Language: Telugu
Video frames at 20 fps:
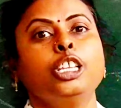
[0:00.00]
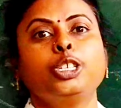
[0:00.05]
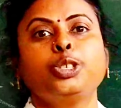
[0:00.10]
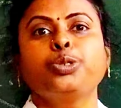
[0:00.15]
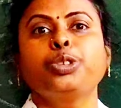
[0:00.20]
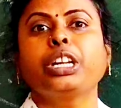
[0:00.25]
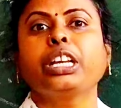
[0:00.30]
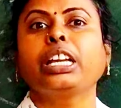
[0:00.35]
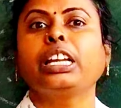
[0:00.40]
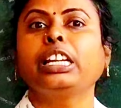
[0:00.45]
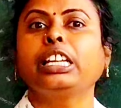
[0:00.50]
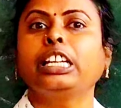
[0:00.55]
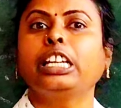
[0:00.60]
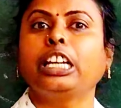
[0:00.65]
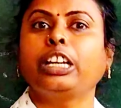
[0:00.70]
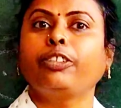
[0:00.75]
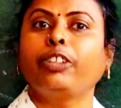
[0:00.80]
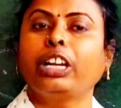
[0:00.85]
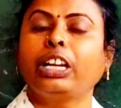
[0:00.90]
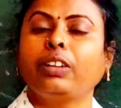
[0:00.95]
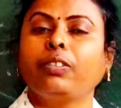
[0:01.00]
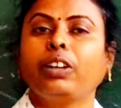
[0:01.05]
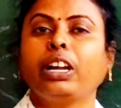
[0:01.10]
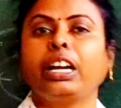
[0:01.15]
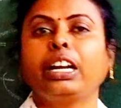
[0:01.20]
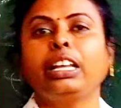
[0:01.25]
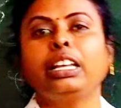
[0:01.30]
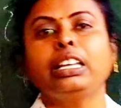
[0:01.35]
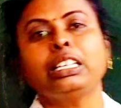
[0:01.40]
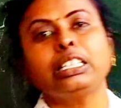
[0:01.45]
చూడగలిగినటువంటి
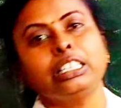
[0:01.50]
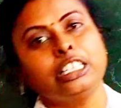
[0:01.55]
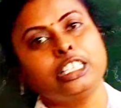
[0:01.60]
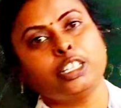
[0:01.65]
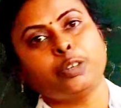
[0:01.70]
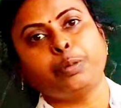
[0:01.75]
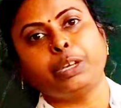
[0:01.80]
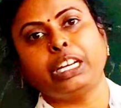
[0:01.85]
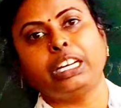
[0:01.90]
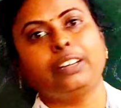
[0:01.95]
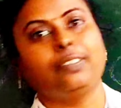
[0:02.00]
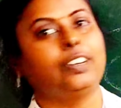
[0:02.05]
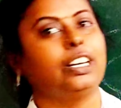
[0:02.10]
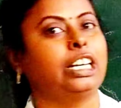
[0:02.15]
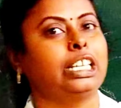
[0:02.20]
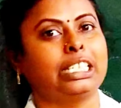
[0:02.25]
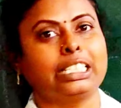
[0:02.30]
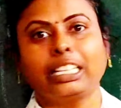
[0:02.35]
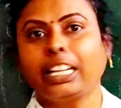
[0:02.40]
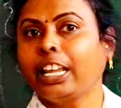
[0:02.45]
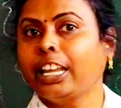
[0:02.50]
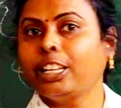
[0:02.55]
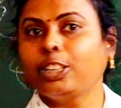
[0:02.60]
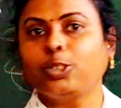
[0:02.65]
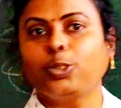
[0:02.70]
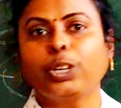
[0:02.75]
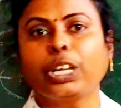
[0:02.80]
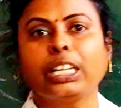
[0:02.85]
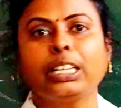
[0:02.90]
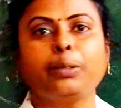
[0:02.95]
వాడే నిజమైనటువంటి
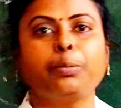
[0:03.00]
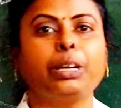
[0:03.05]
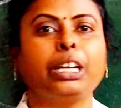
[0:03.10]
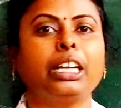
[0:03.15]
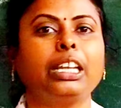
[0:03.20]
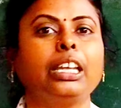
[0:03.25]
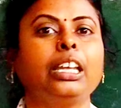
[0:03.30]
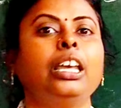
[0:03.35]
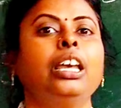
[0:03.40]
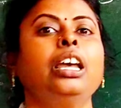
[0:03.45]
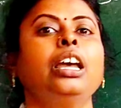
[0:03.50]
స్నేహితుడు కదా మరి